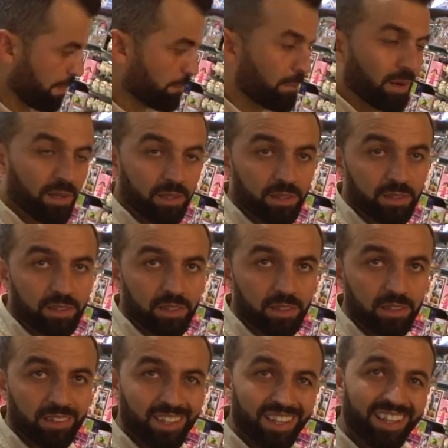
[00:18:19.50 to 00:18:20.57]

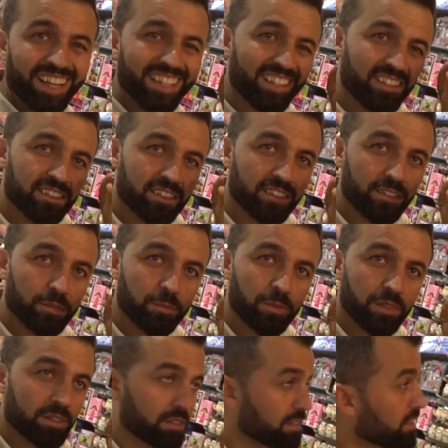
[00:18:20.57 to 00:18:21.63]
маленькие, это 1
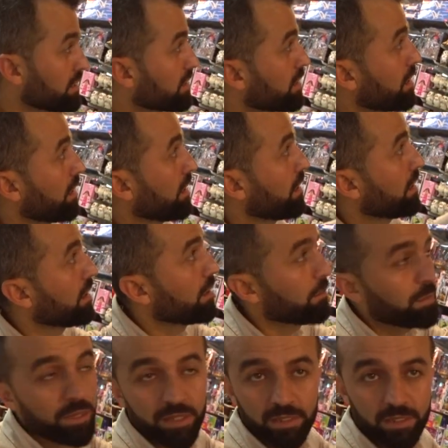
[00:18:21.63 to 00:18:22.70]
сантиметр, и да,
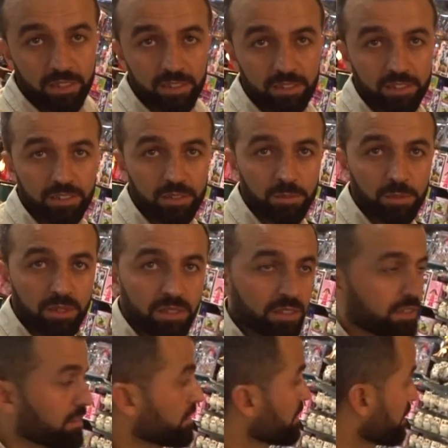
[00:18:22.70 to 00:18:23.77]
50
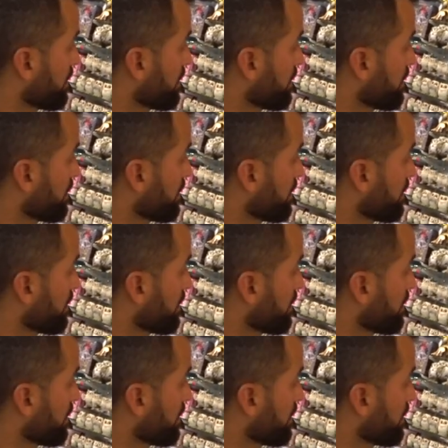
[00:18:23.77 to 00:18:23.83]
сантиметров.